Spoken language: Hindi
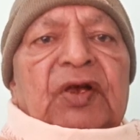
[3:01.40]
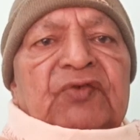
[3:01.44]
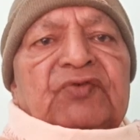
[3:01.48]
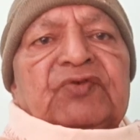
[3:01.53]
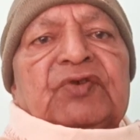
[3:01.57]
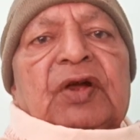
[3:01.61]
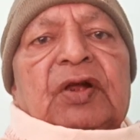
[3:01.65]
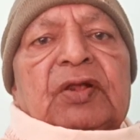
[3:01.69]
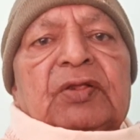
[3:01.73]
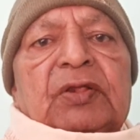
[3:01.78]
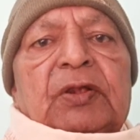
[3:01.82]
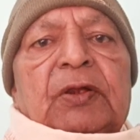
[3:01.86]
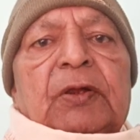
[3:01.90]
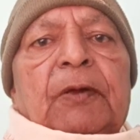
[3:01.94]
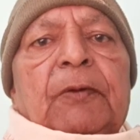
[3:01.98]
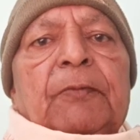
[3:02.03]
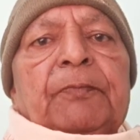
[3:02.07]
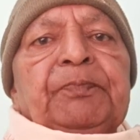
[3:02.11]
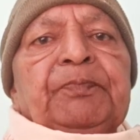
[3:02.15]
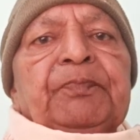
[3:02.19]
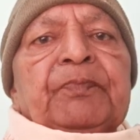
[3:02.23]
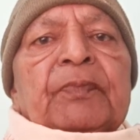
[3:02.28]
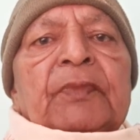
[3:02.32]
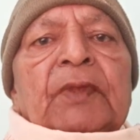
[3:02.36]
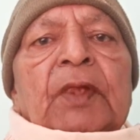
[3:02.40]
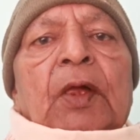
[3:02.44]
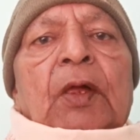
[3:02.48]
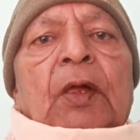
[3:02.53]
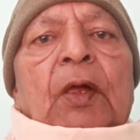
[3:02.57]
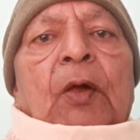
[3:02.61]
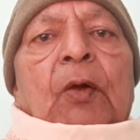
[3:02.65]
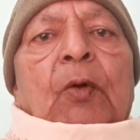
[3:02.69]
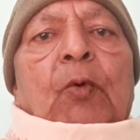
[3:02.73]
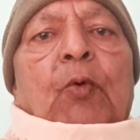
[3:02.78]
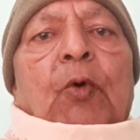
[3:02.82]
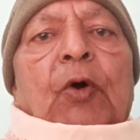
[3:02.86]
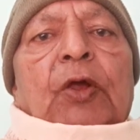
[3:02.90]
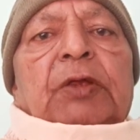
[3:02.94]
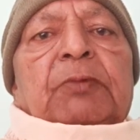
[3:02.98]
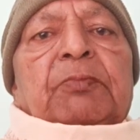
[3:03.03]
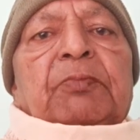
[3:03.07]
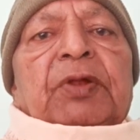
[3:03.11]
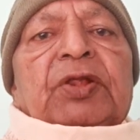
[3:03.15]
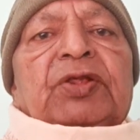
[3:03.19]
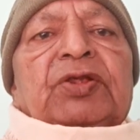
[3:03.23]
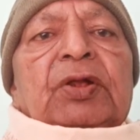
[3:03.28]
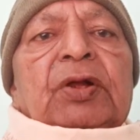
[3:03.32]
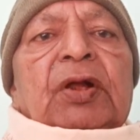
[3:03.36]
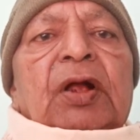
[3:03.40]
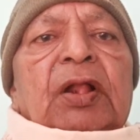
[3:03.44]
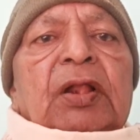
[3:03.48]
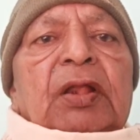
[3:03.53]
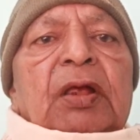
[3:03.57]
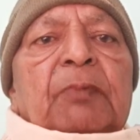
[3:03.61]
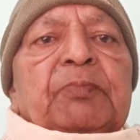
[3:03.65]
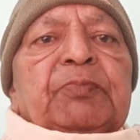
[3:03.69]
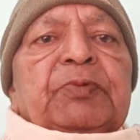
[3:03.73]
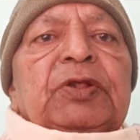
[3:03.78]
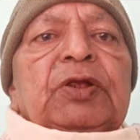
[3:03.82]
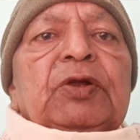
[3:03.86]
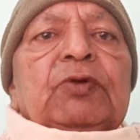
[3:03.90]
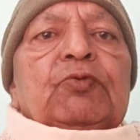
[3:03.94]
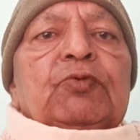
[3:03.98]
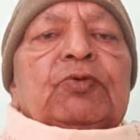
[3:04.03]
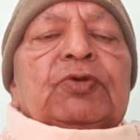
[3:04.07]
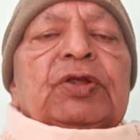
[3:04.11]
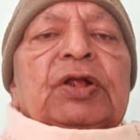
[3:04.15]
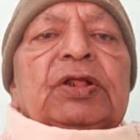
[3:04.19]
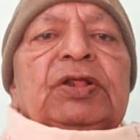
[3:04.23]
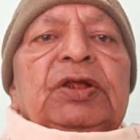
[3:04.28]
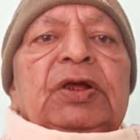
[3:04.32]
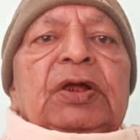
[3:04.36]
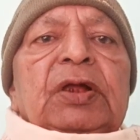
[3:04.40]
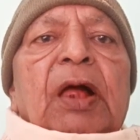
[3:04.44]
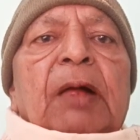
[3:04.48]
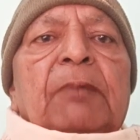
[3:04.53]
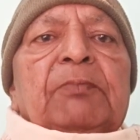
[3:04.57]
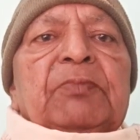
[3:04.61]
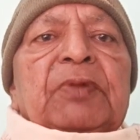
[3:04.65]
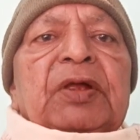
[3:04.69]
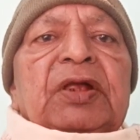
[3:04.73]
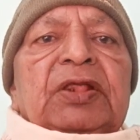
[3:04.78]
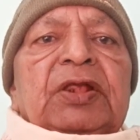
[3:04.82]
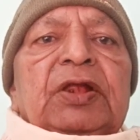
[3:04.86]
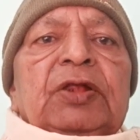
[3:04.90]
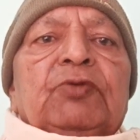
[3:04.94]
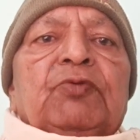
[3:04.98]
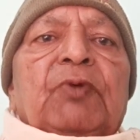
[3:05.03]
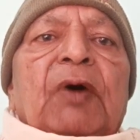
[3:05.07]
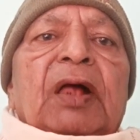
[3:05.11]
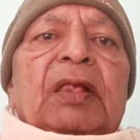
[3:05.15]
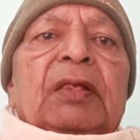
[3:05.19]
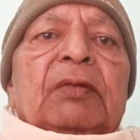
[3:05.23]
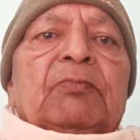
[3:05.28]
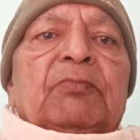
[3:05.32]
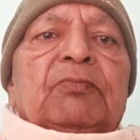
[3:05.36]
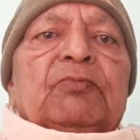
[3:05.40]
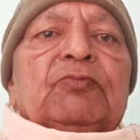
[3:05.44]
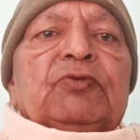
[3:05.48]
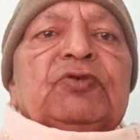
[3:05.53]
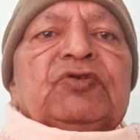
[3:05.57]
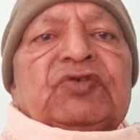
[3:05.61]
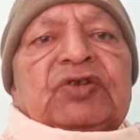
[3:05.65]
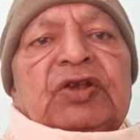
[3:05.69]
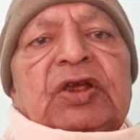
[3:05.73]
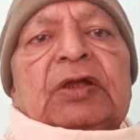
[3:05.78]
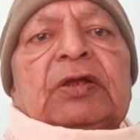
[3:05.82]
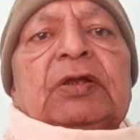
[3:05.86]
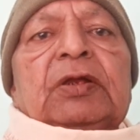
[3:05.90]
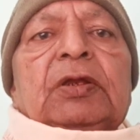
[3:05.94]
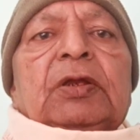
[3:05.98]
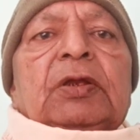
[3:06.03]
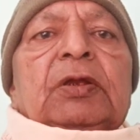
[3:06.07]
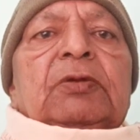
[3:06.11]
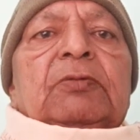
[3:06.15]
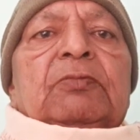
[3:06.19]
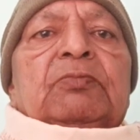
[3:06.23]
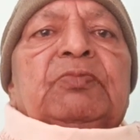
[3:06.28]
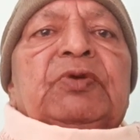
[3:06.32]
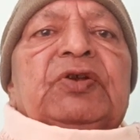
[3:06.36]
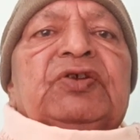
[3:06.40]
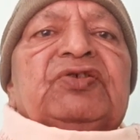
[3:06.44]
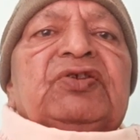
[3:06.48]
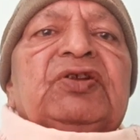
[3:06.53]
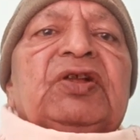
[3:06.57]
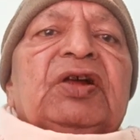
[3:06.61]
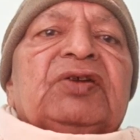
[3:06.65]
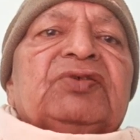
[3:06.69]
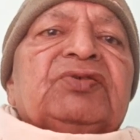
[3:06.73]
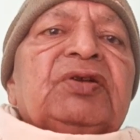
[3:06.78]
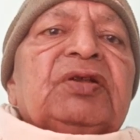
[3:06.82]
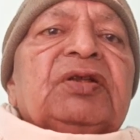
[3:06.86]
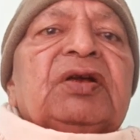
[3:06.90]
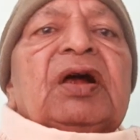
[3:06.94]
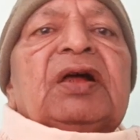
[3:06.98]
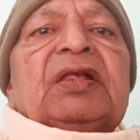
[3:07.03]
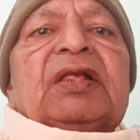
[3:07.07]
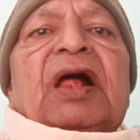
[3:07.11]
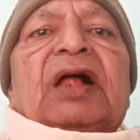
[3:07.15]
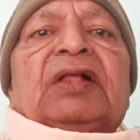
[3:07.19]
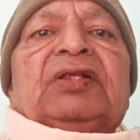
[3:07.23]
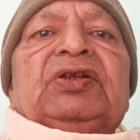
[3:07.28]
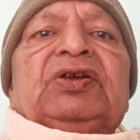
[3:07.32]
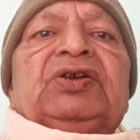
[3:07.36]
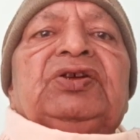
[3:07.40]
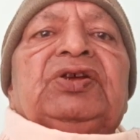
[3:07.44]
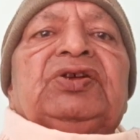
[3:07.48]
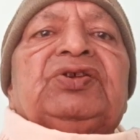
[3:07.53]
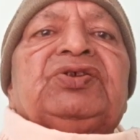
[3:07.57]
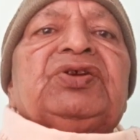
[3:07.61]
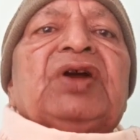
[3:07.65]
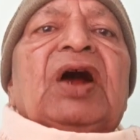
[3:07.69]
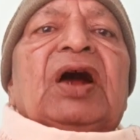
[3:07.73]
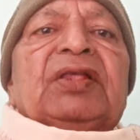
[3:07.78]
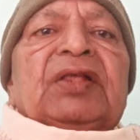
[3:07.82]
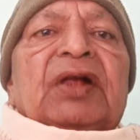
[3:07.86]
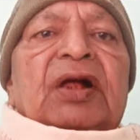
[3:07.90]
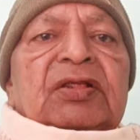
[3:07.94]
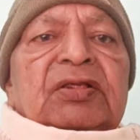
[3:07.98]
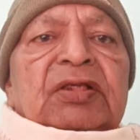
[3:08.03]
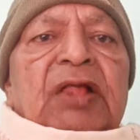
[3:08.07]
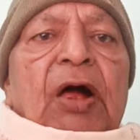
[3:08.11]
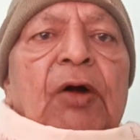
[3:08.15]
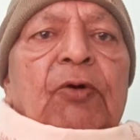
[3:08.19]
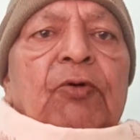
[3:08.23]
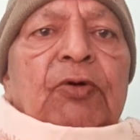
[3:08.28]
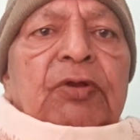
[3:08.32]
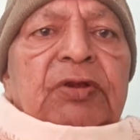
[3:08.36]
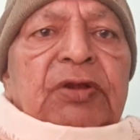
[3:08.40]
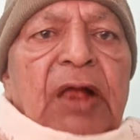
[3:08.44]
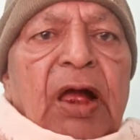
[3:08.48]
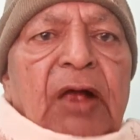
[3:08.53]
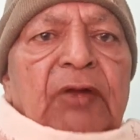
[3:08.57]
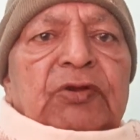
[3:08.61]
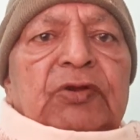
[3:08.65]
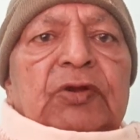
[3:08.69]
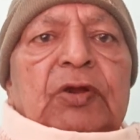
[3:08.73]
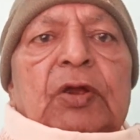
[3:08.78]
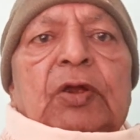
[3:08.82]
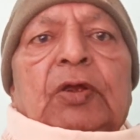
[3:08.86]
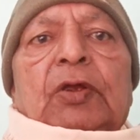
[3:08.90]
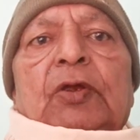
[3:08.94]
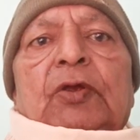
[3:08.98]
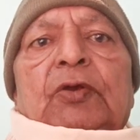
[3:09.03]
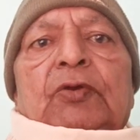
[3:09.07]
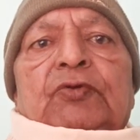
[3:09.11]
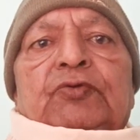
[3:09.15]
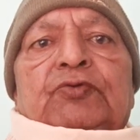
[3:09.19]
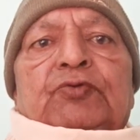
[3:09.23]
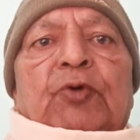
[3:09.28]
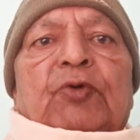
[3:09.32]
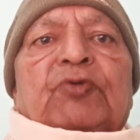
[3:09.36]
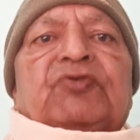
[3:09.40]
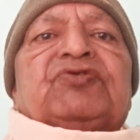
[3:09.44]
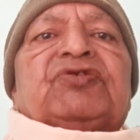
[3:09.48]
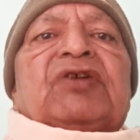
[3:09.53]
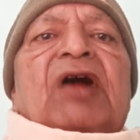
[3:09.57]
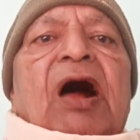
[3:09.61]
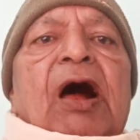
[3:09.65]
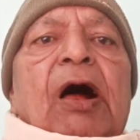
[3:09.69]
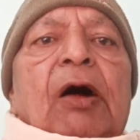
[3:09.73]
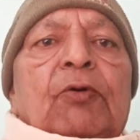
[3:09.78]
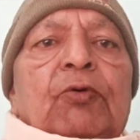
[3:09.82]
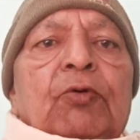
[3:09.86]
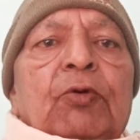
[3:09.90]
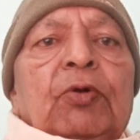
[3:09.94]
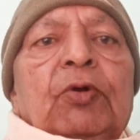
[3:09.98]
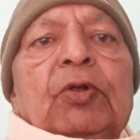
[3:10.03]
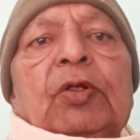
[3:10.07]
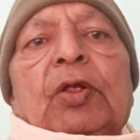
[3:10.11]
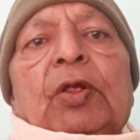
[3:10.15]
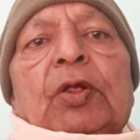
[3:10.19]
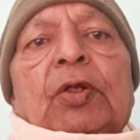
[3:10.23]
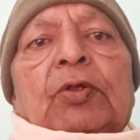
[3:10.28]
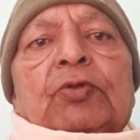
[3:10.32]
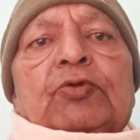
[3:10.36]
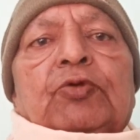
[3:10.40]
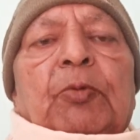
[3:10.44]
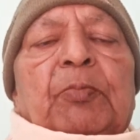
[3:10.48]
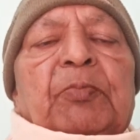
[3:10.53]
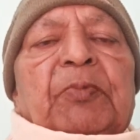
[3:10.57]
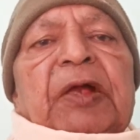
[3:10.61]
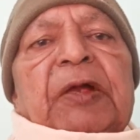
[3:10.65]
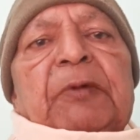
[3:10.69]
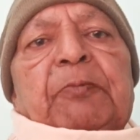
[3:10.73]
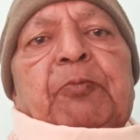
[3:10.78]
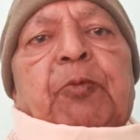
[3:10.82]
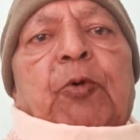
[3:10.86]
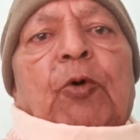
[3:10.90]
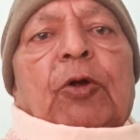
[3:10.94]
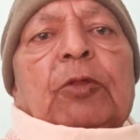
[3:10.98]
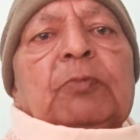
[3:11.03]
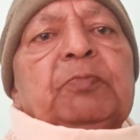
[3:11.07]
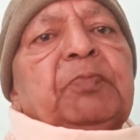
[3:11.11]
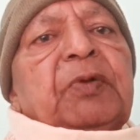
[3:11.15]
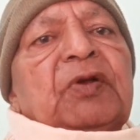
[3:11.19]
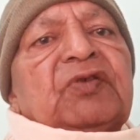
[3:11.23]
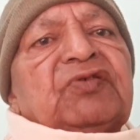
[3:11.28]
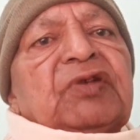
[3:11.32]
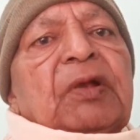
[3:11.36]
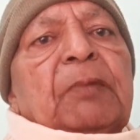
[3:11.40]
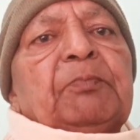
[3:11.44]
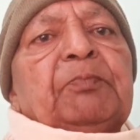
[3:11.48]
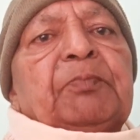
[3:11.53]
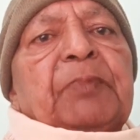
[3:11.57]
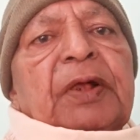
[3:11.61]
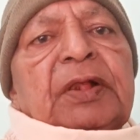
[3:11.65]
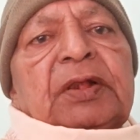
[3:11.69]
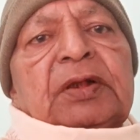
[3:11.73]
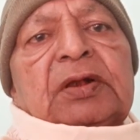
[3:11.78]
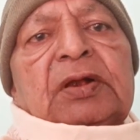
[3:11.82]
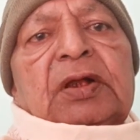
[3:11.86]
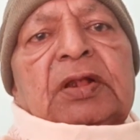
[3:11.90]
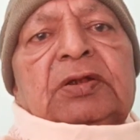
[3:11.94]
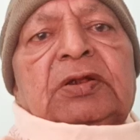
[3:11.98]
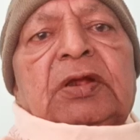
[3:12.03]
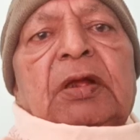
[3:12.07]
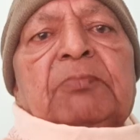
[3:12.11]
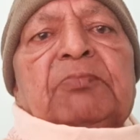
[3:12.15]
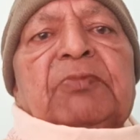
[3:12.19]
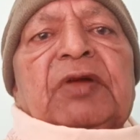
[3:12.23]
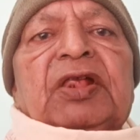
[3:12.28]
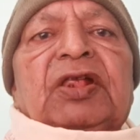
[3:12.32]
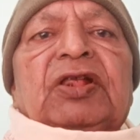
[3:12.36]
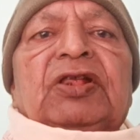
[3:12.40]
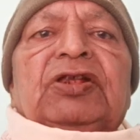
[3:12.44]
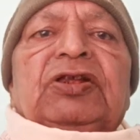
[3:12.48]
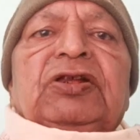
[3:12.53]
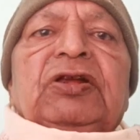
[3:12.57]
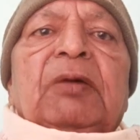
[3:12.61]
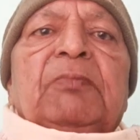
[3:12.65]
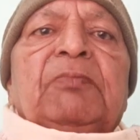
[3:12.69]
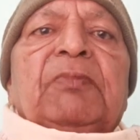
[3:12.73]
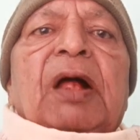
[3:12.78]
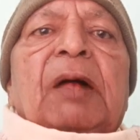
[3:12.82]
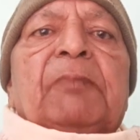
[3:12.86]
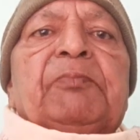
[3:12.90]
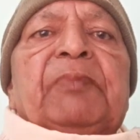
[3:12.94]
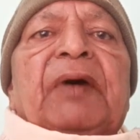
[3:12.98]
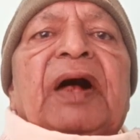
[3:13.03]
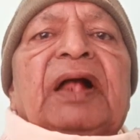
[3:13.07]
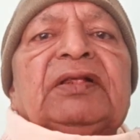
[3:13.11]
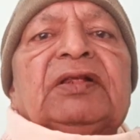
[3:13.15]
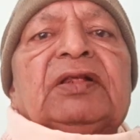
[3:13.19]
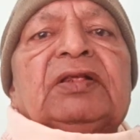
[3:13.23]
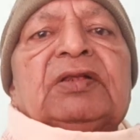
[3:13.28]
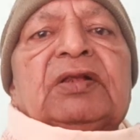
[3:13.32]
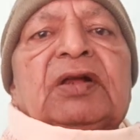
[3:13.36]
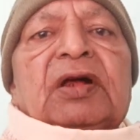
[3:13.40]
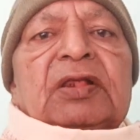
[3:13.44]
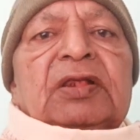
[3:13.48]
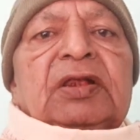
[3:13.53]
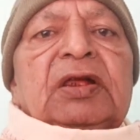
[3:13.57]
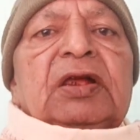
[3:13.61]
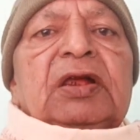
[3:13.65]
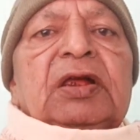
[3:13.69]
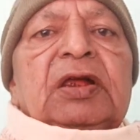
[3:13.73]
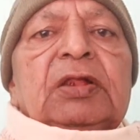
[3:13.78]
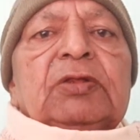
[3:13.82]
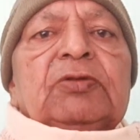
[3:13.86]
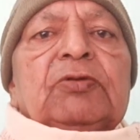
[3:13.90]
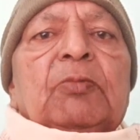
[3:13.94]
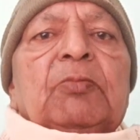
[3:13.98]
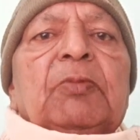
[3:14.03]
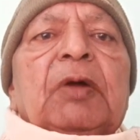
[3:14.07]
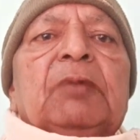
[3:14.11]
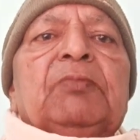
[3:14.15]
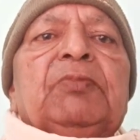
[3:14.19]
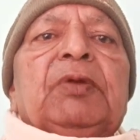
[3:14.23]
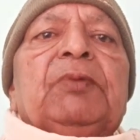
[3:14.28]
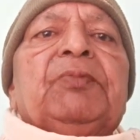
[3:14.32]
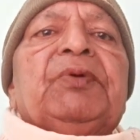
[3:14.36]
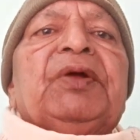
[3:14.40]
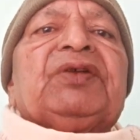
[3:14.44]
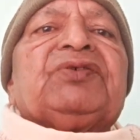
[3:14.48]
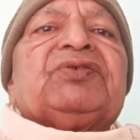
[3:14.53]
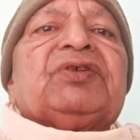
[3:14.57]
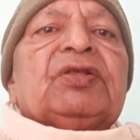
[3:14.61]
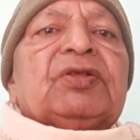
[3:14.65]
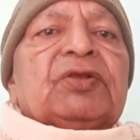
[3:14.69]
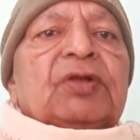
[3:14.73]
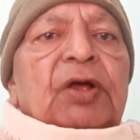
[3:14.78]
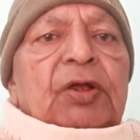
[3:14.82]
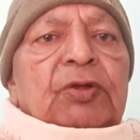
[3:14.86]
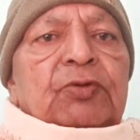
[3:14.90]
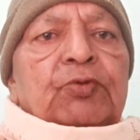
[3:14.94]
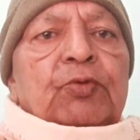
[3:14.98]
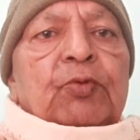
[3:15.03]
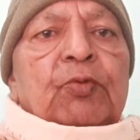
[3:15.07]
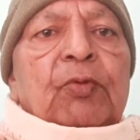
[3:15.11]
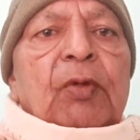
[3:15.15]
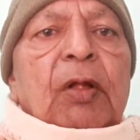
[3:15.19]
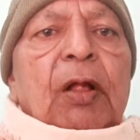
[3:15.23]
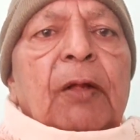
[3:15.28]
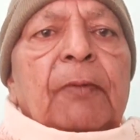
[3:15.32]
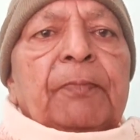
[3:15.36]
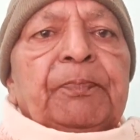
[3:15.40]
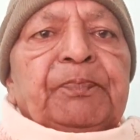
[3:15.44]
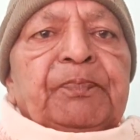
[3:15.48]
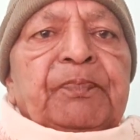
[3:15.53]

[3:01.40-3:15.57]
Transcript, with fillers: कर सकते हैं वही मित्रगण अपनी कुंडली का मेरे द्वारा मुझसे विश्लेषण कराने की इच्छा रखता हो या सोच रहा हो तो मेरे फ़ोन पर संपर्क करिए मेरे नियम का पालन करेंगे तो मैं विवेचन कर दूंगा